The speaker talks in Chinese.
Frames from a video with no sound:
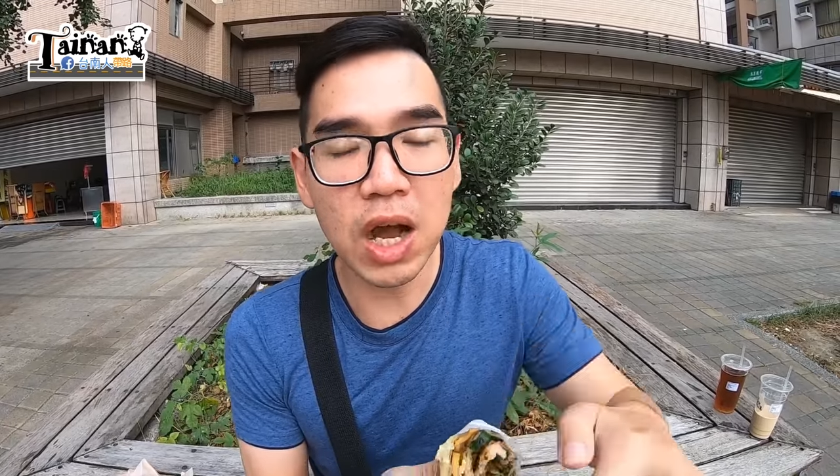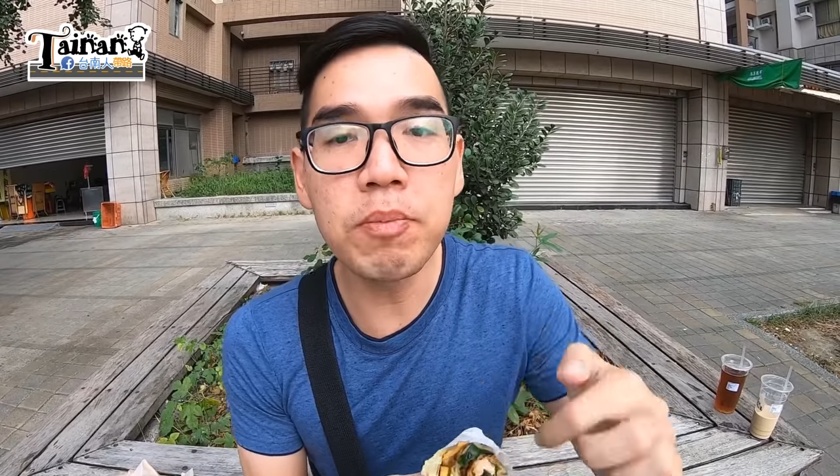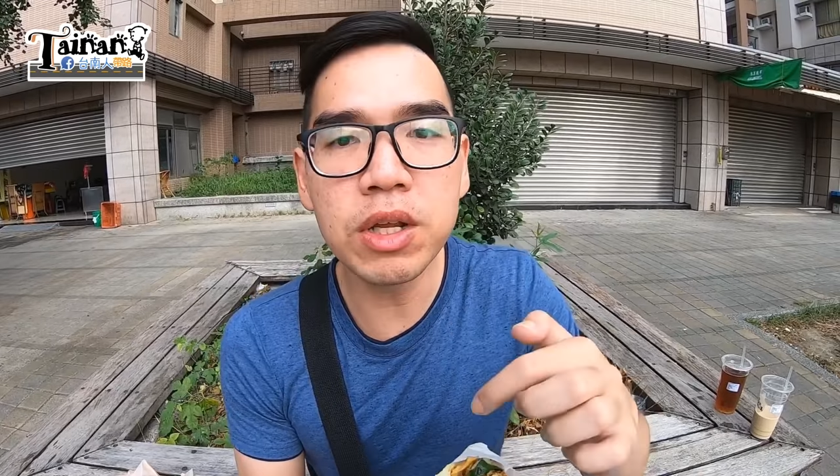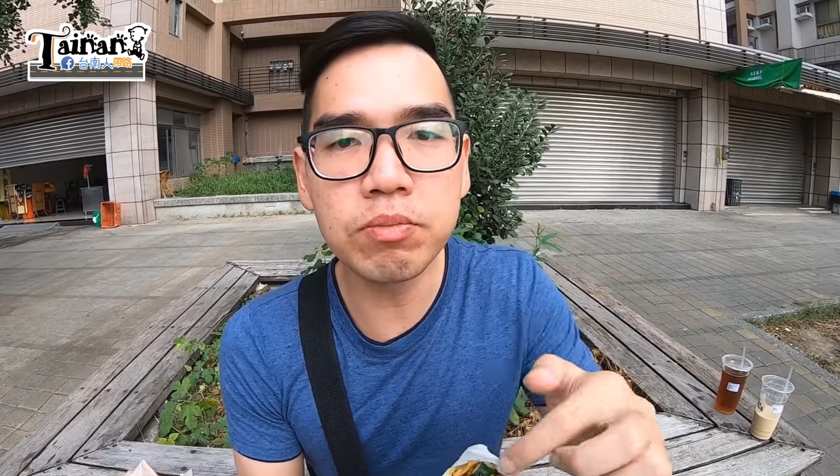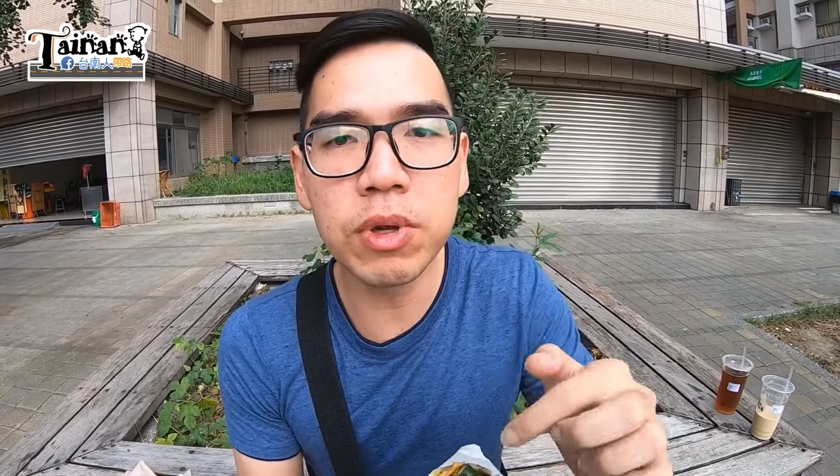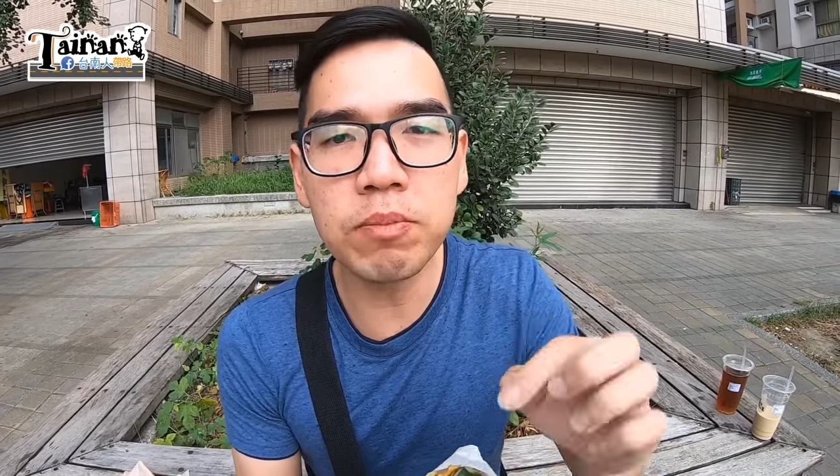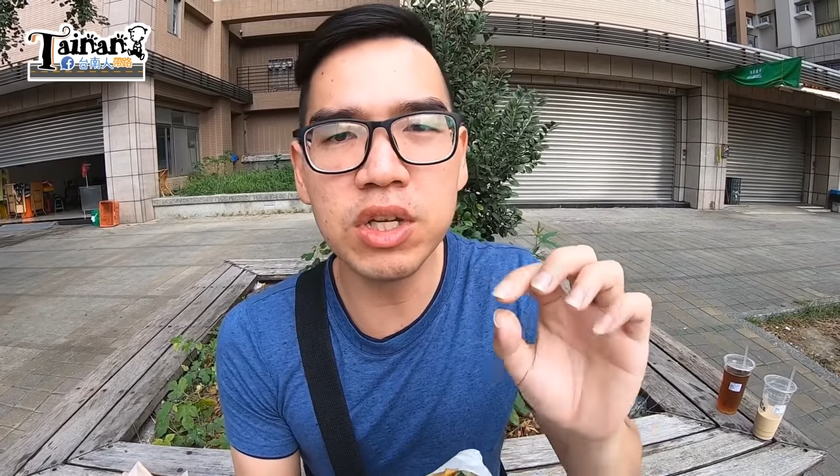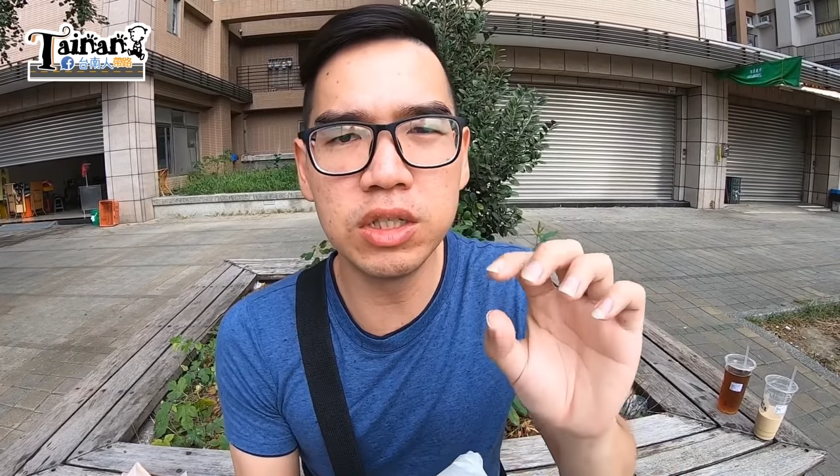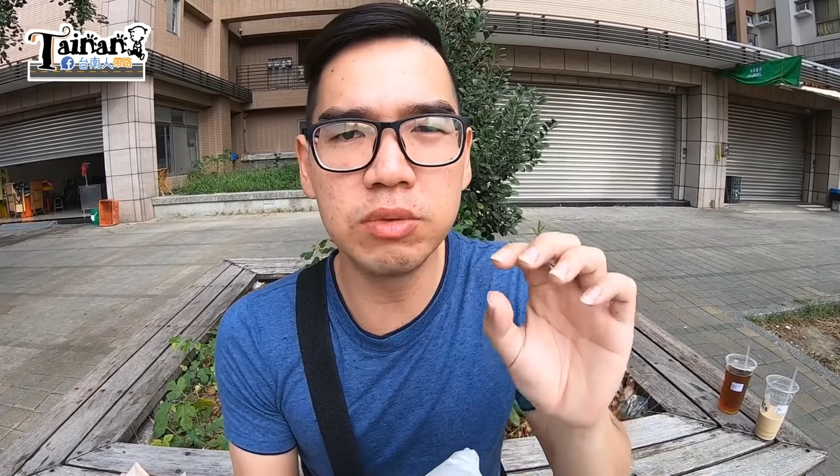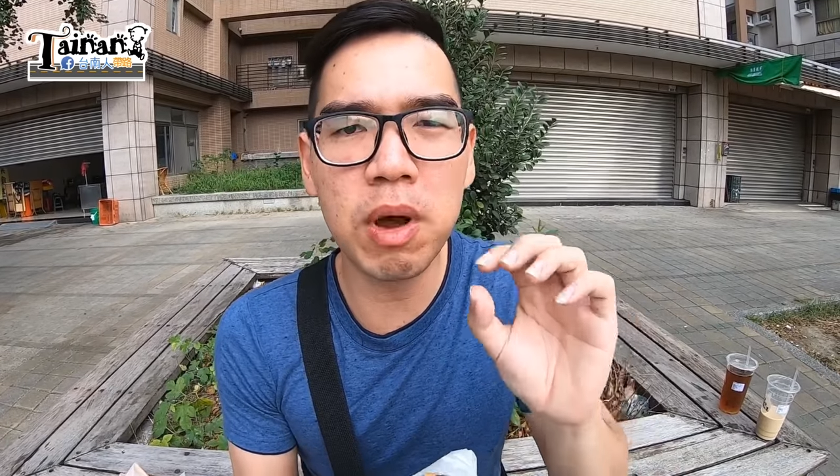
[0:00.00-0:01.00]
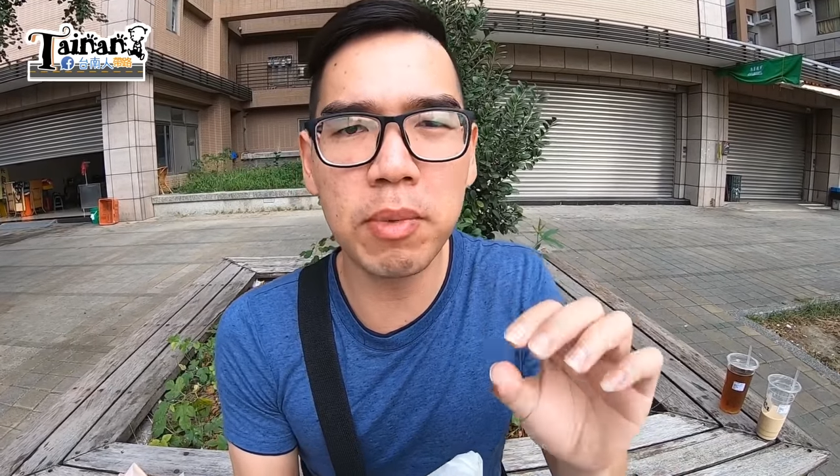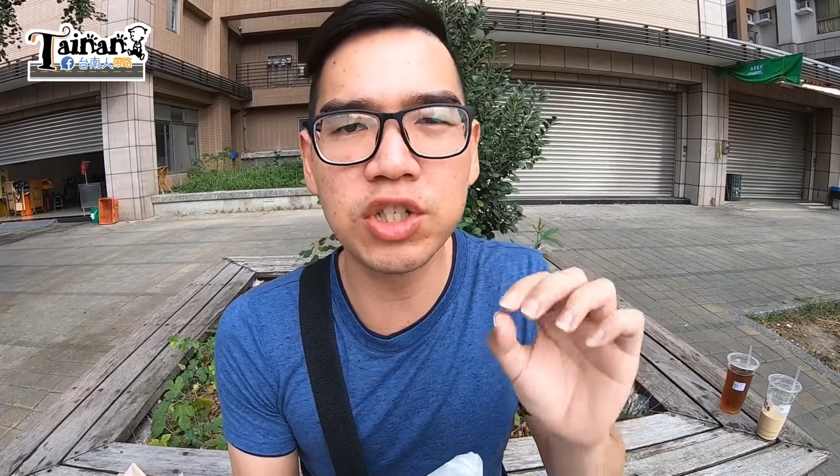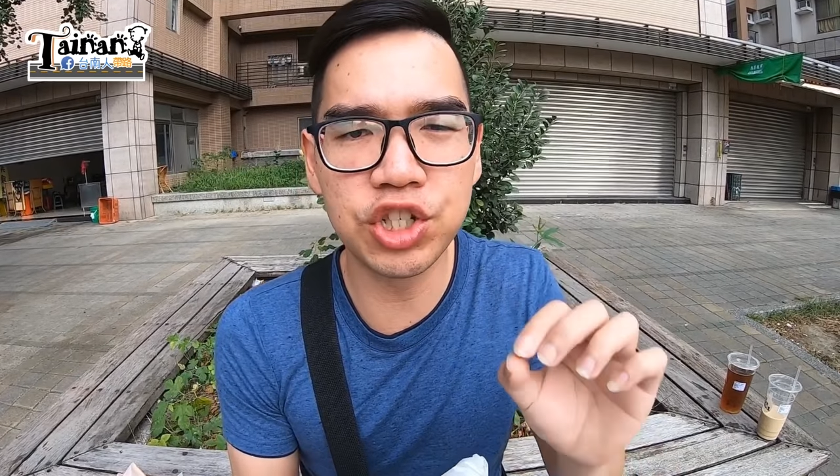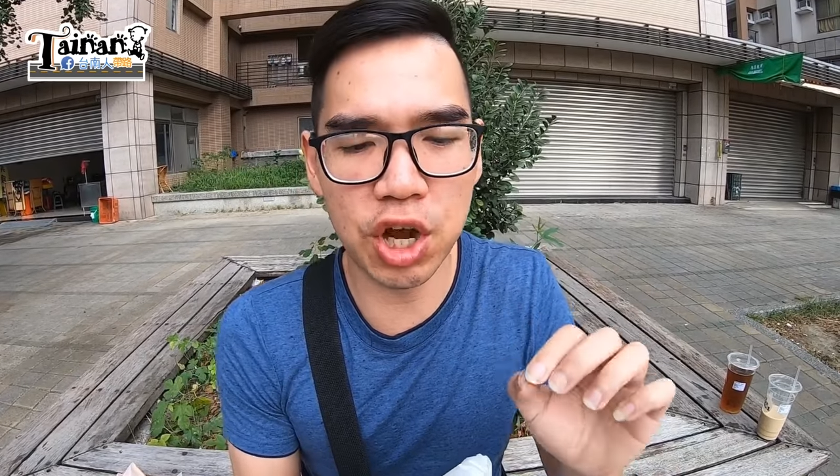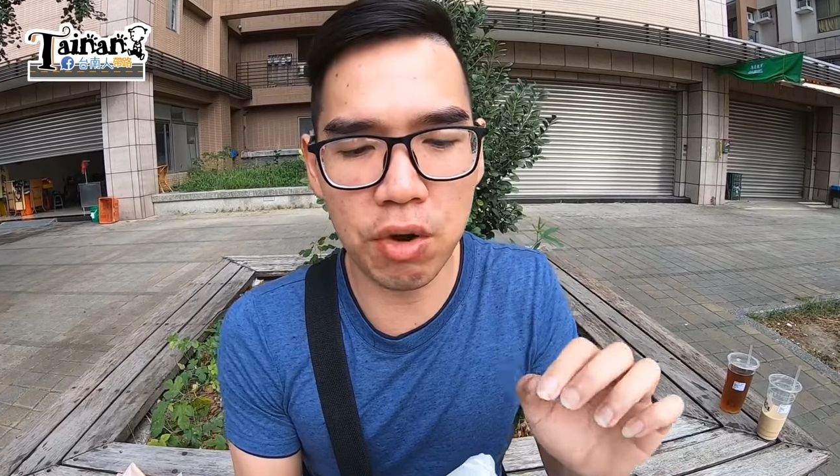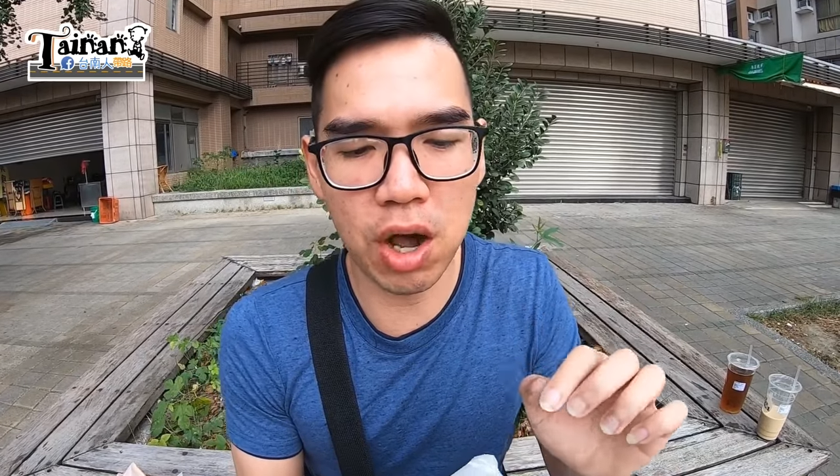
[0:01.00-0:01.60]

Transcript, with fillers: 它面面皮慢慢嚼